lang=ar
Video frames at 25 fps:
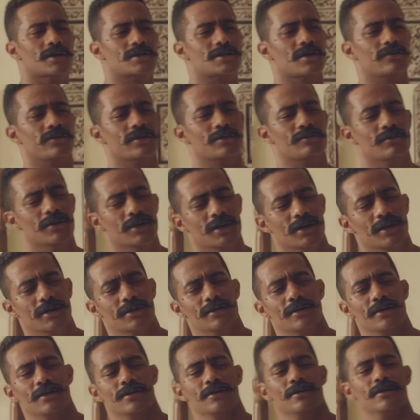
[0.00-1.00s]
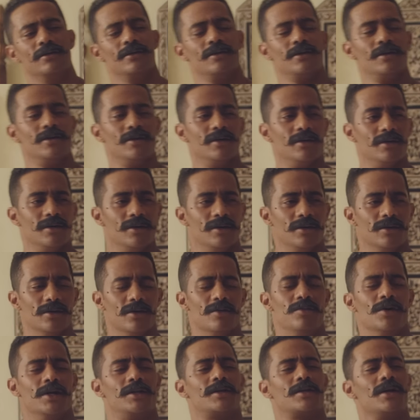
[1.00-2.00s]
كسفت من ايه ده يا
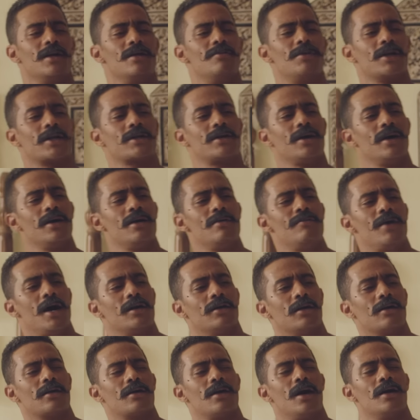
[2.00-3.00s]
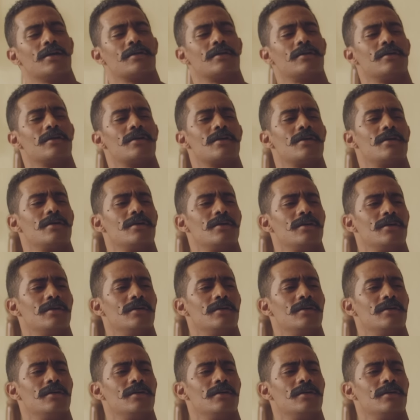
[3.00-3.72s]
انا بتكلم عن القطر